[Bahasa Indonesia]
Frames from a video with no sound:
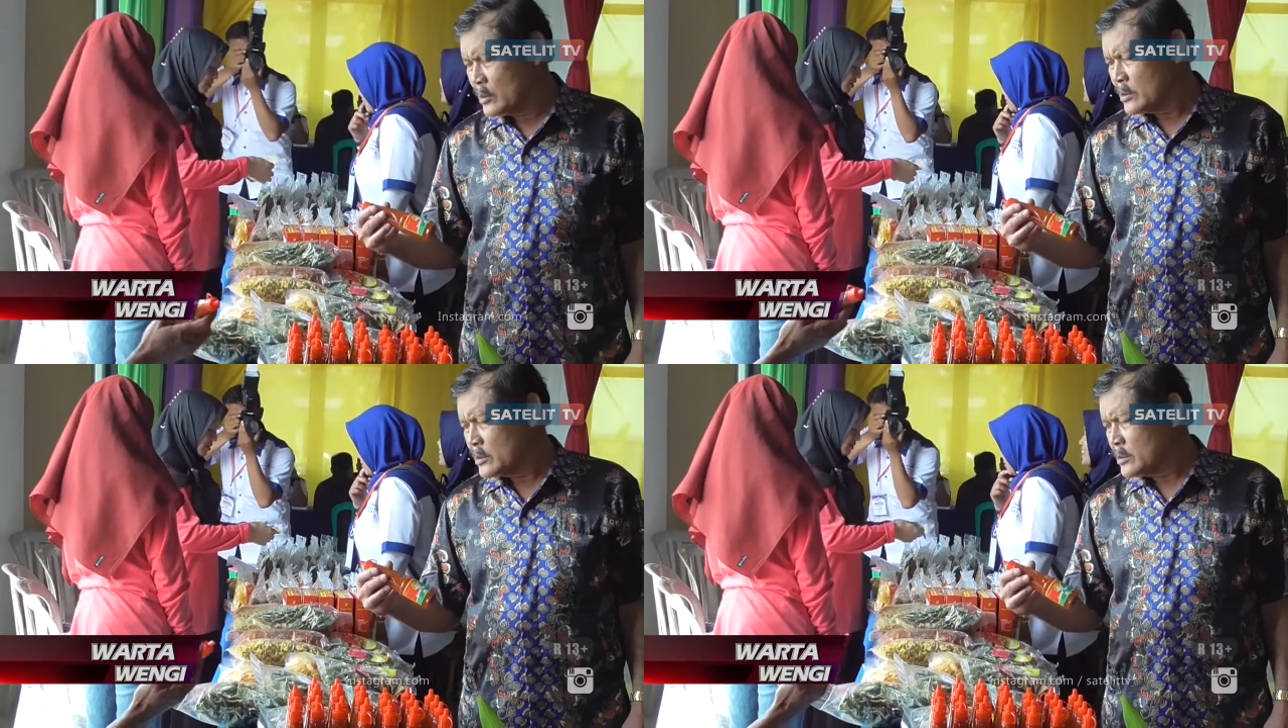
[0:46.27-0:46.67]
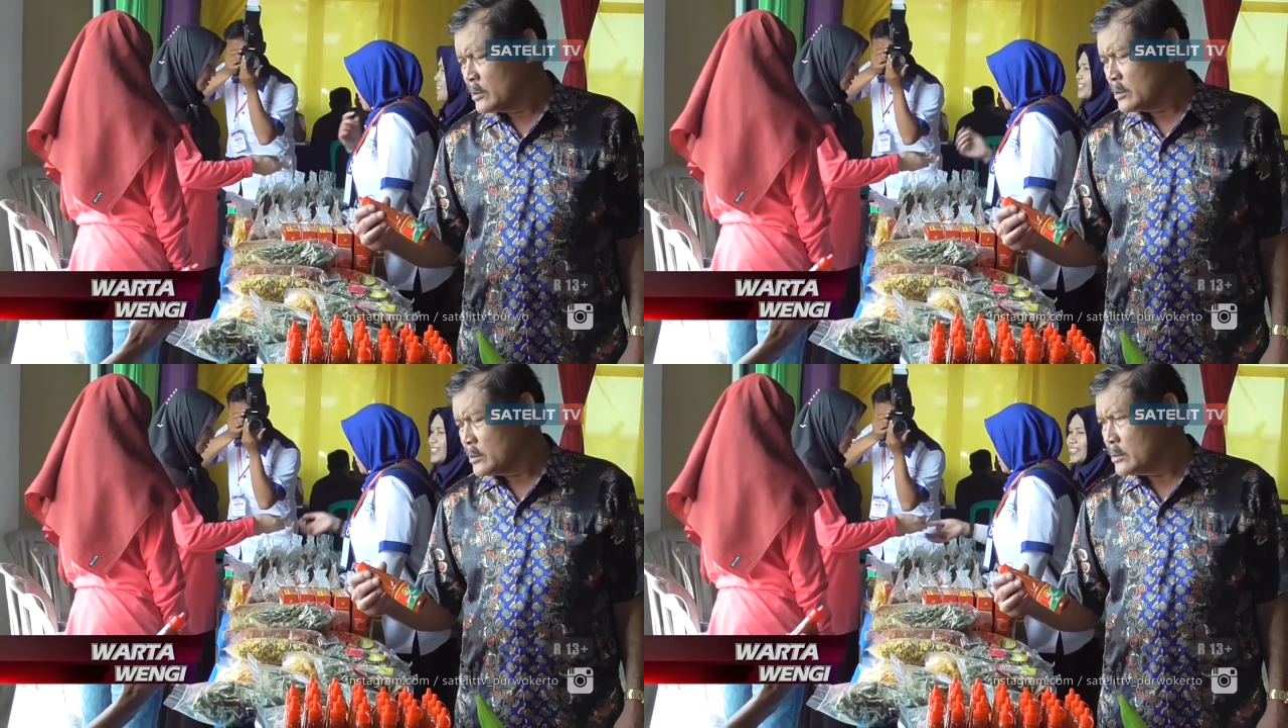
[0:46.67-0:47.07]

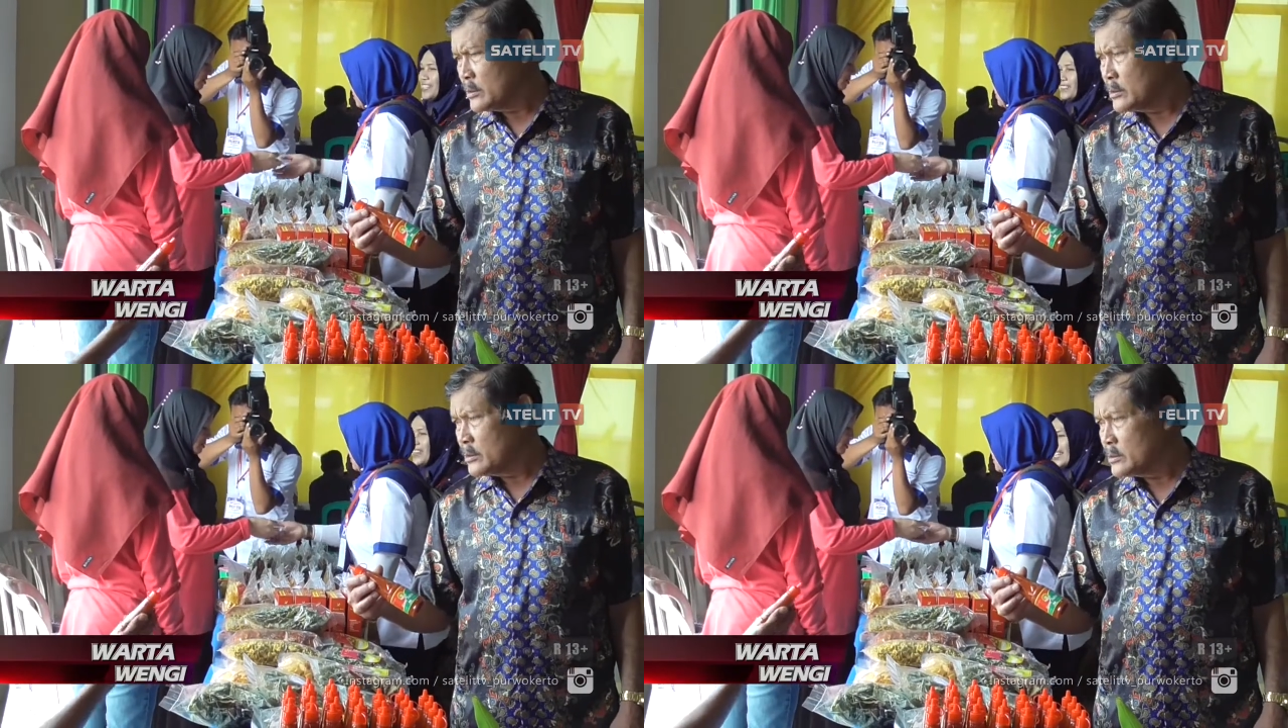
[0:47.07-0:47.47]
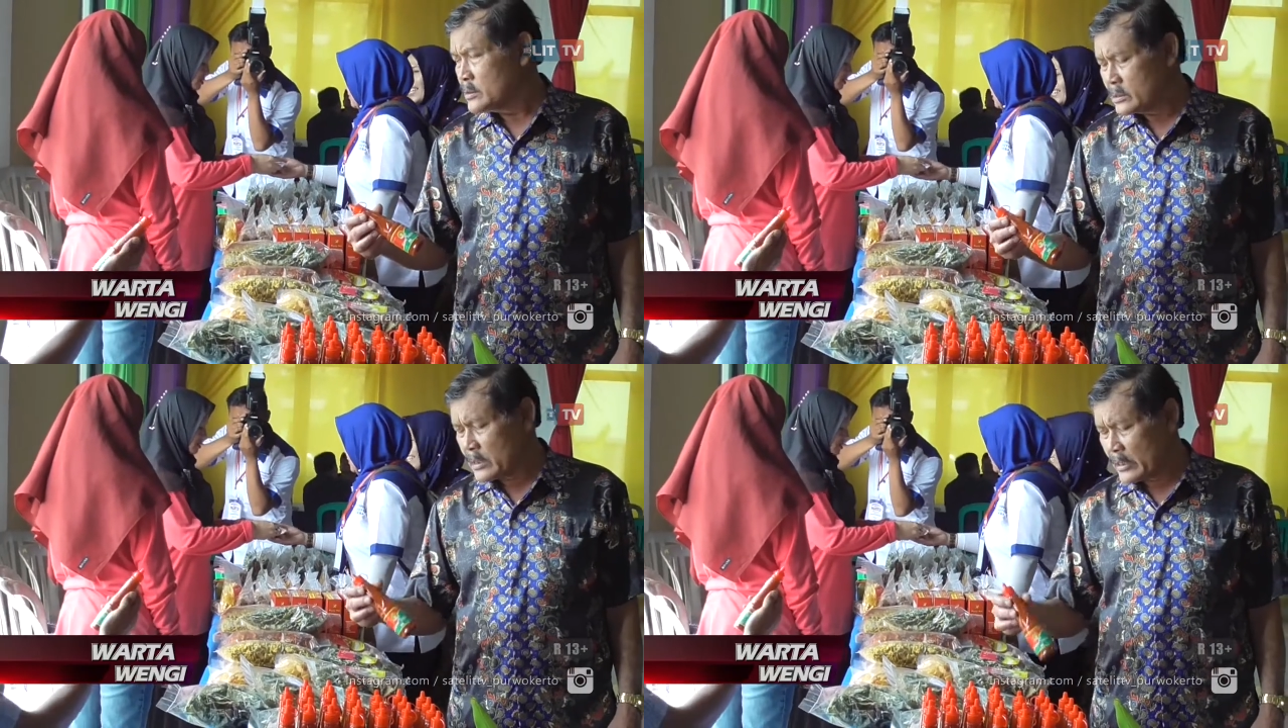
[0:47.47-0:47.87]
saus dua cabai,
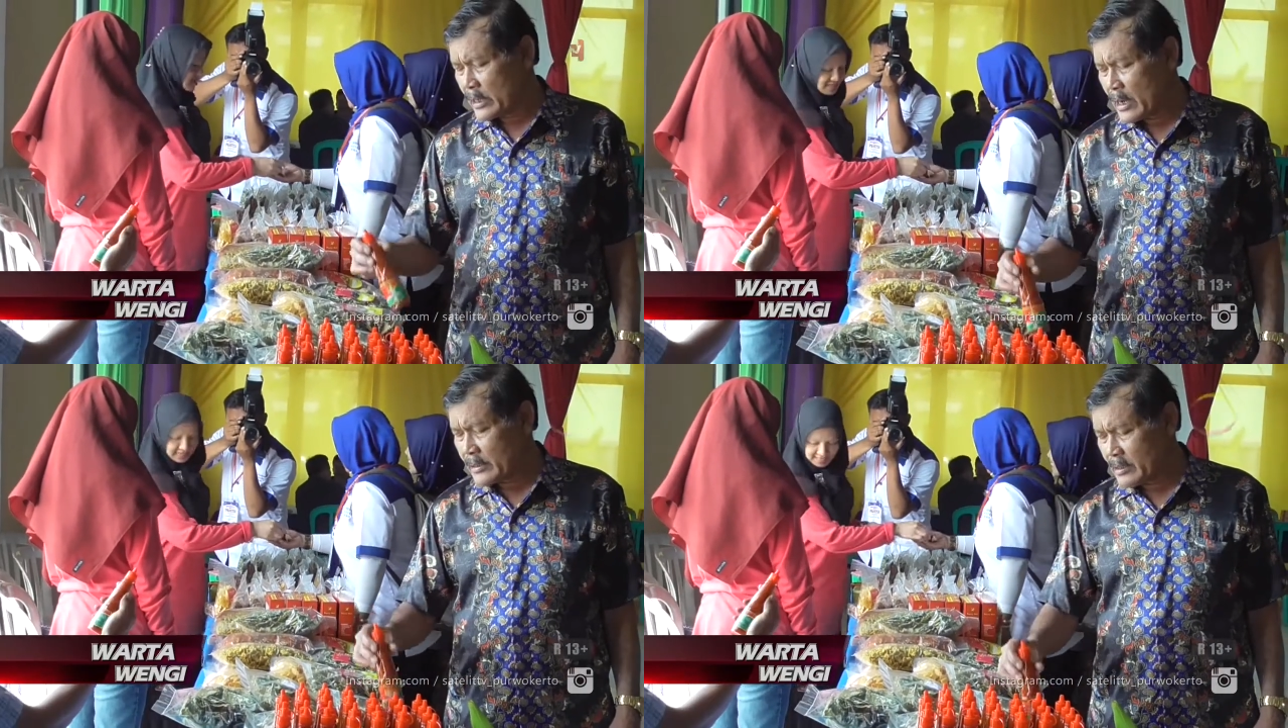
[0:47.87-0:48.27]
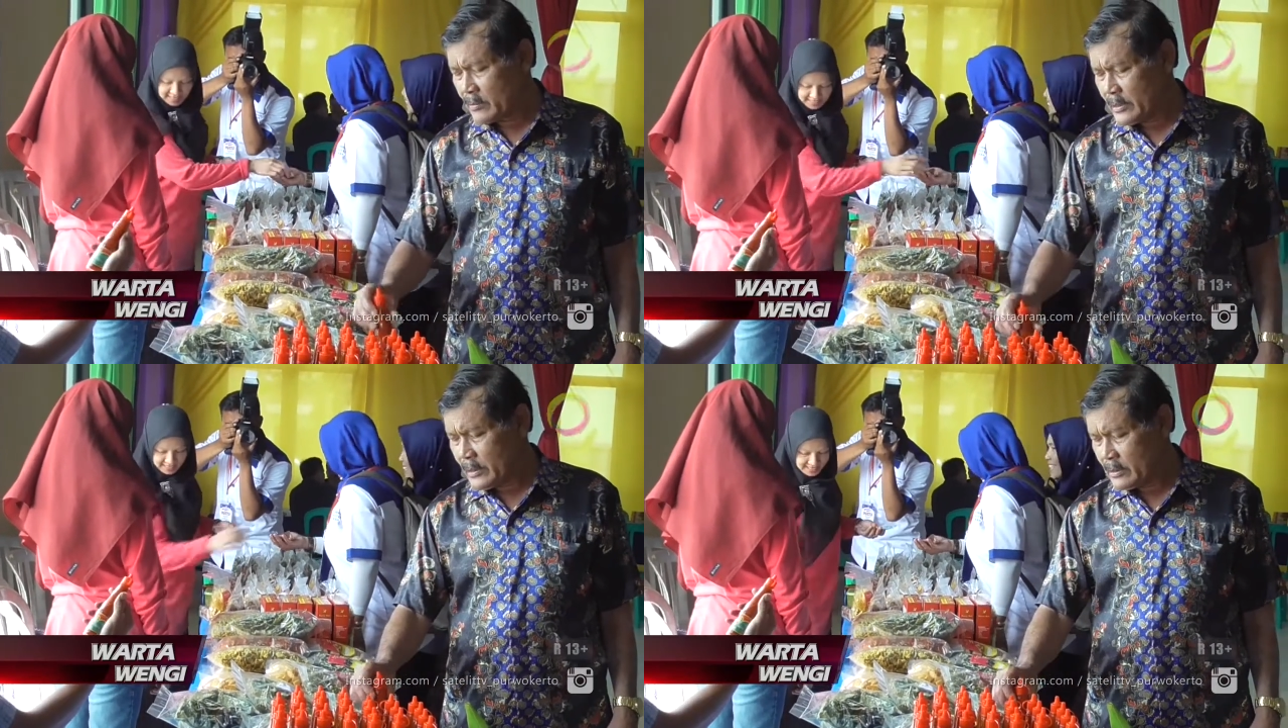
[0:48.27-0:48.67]

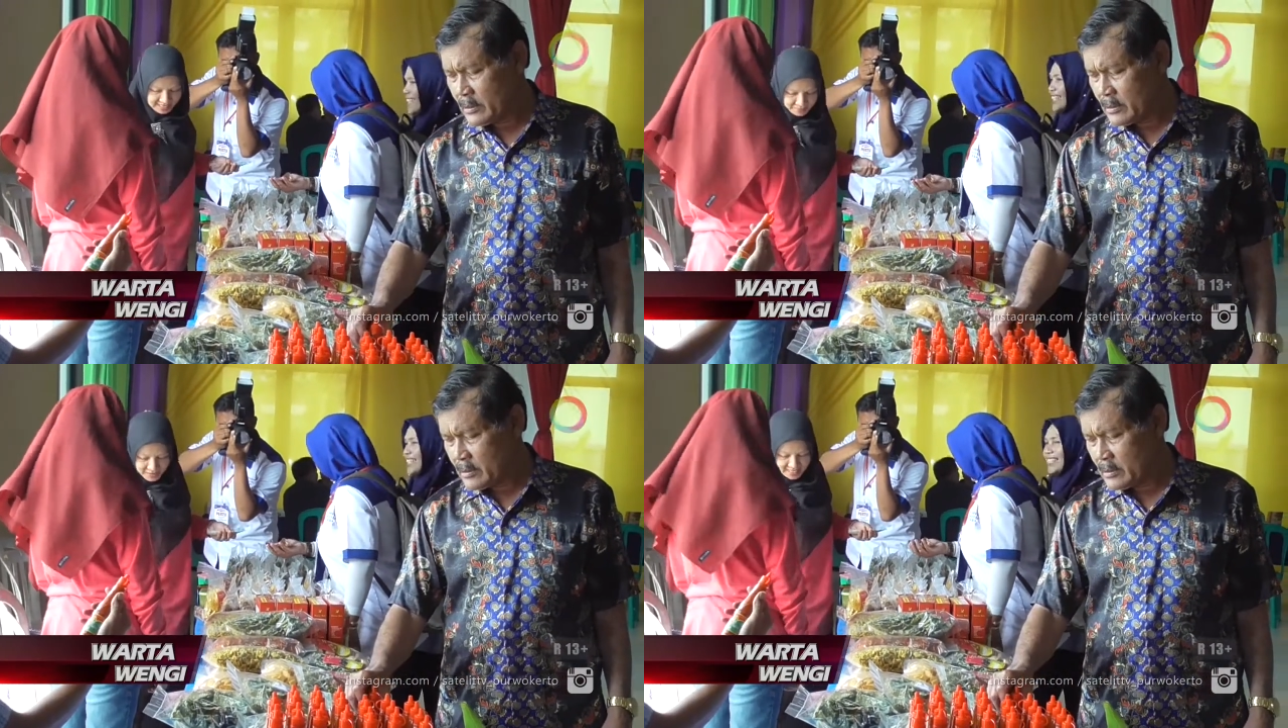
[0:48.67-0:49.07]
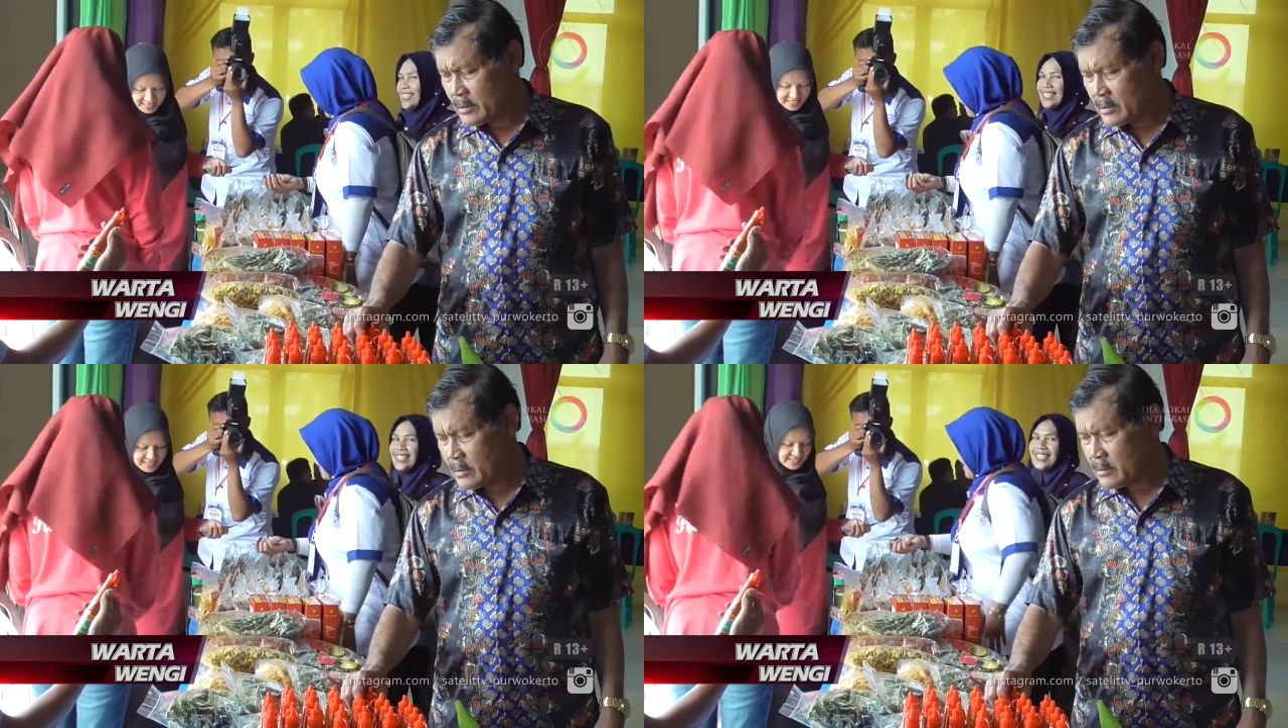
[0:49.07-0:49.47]
makam Dr.
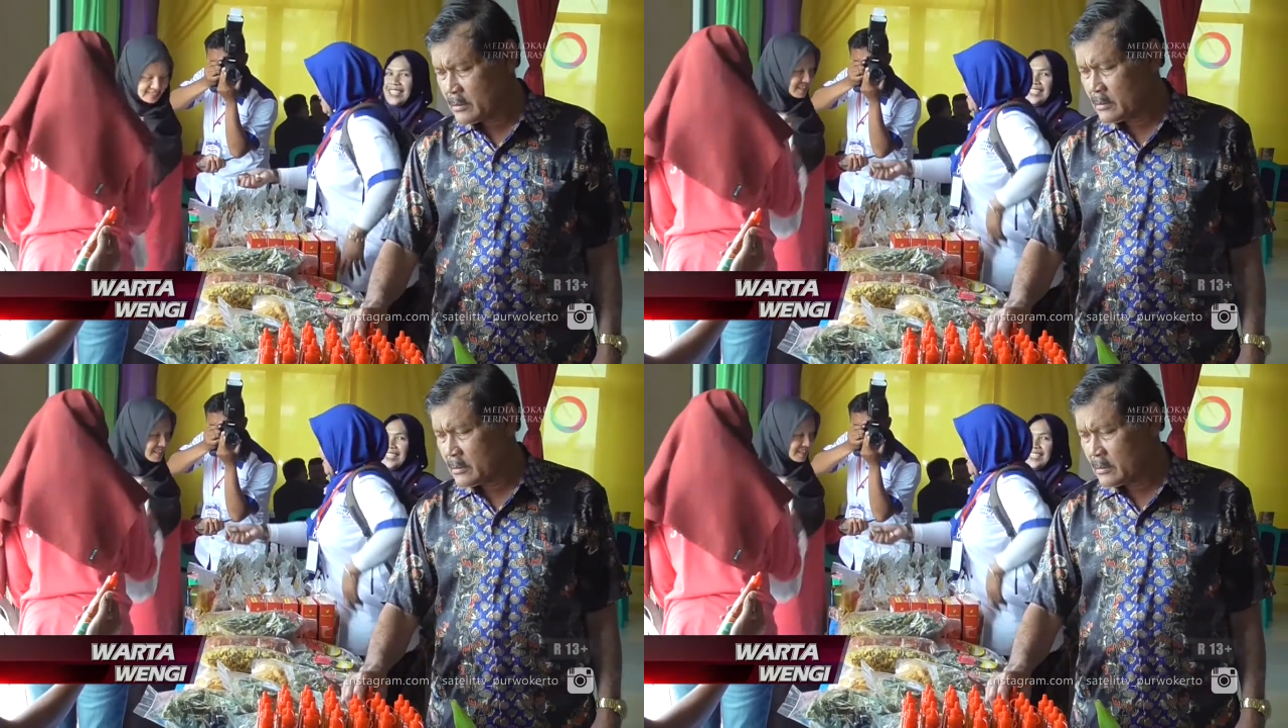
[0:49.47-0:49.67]
Sulistyo,